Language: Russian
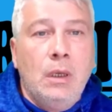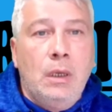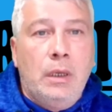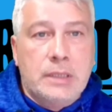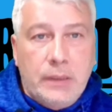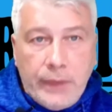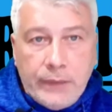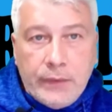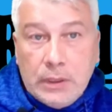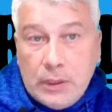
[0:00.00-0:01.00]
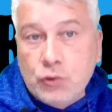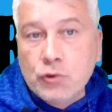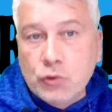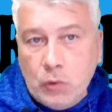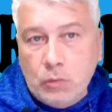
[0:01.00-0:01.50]
разговаривать на
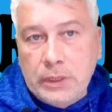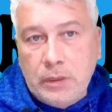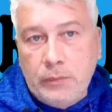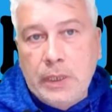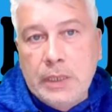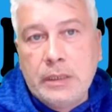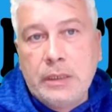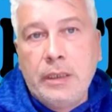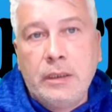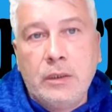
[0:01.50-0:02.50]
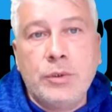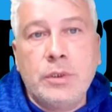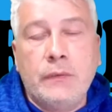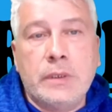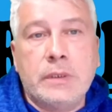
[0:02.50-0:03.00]
чужом для тебя языке это не
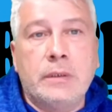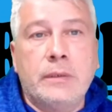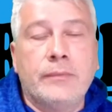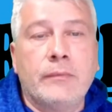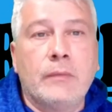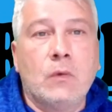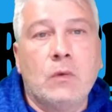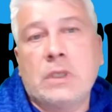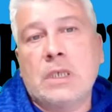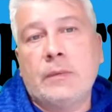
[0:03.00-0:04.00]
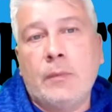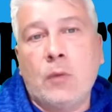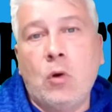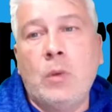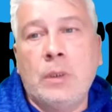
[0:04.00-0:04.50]
очень весело. Ну, скажем,
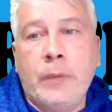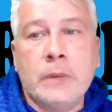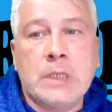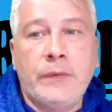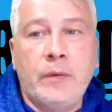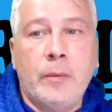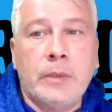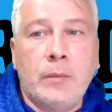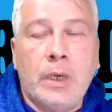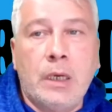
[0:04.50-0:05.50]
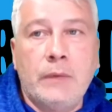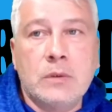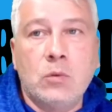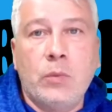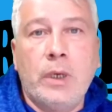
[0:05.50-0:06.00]
там Рома, например, с Равимом нормально
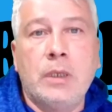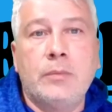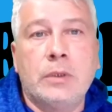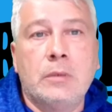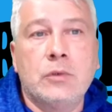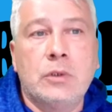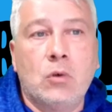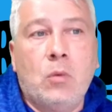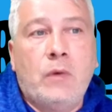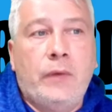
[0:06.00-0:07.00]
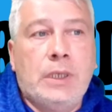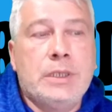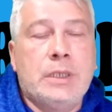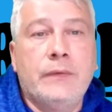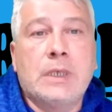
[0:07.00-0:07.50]
выступает, потому что Рома
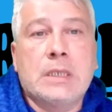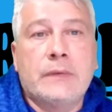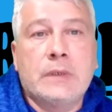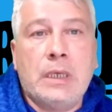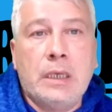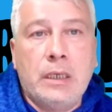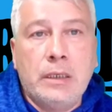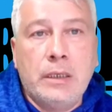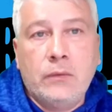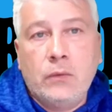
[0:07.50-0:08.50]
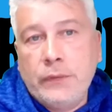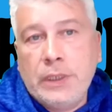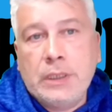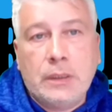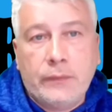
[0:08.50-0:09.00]
фактически вырос в Израиле, для него
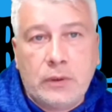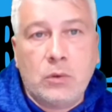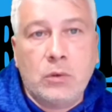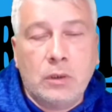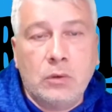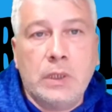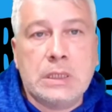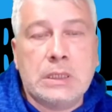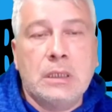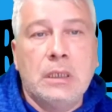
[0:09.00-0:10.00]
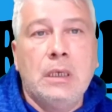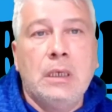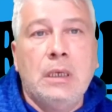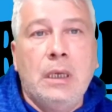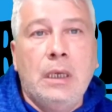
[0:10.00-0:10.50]
иврит это второй родной язык.
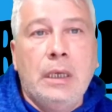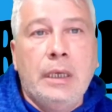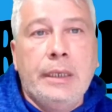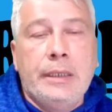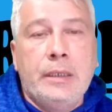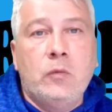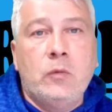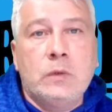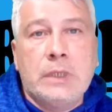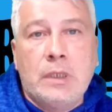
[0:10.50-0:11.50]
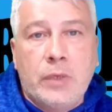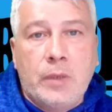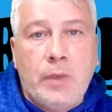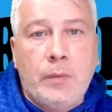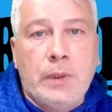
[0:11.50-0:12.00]
ему с этим
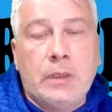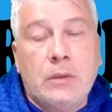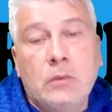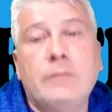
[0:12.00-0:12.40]
проблемы нет. Ну,